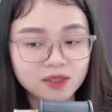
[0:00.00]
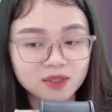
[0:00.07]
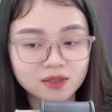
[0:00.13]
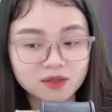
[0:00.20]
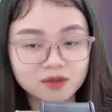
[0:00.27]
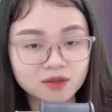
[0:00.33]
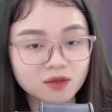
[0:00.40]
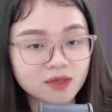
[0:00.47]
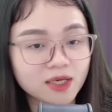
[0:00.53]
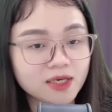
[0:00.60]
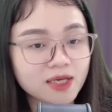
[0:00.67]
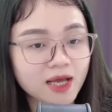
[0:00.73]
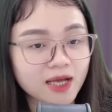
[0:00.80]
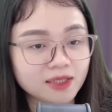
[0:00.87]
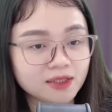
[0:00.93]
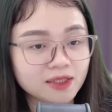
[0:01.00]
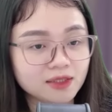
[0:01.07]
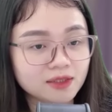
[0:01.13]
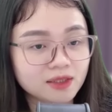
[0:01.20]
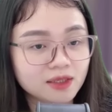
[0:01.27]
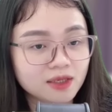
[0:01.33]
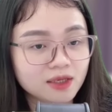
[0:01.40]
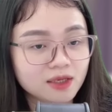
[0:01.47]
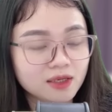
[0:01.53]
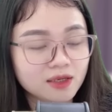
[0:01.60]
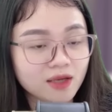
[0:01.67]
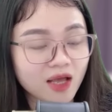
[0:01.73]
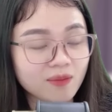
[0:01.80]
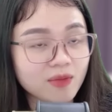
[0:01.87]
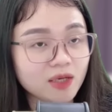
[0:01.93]
Nhưng nhớ đến Hải Thịnh
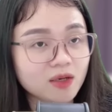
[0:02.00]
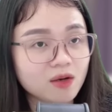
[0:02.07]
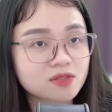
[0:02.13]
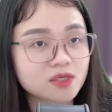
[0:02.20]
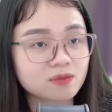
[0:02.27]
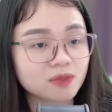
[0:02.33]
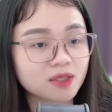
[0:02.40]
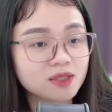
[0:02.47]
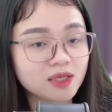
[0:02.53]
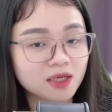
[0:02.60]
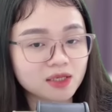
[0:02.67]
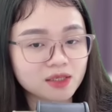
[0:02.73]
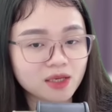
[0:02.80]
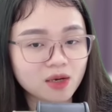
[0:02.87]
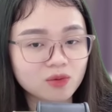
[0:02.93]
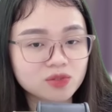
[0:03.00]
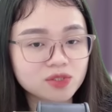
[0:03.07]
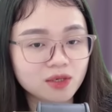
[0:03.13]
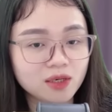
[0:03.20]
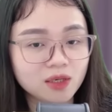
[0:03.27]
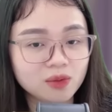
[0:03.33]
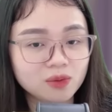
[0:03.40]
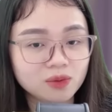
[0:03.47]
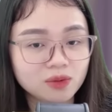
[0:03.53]
Hai mẹ con chỉ mới nhận nhau chưa lâu